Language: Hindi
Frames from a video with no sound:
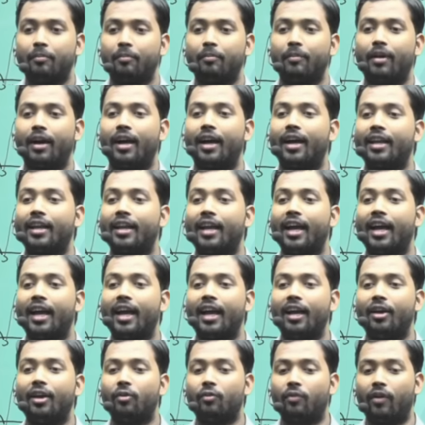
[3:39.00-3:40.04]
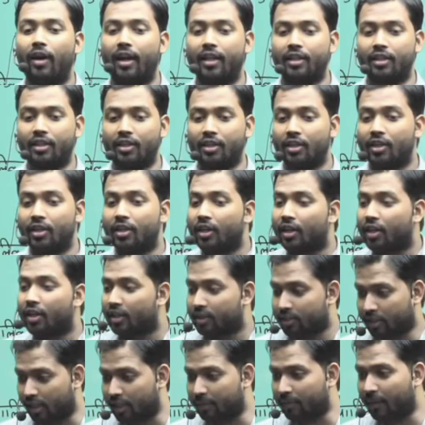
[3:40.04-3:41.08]
महान्यायवादी
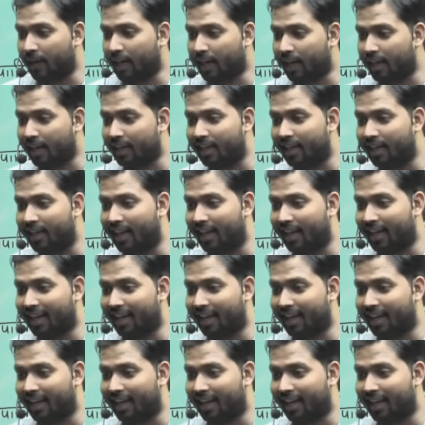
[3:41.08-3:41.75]
समझ में आ गया कि नहीं आ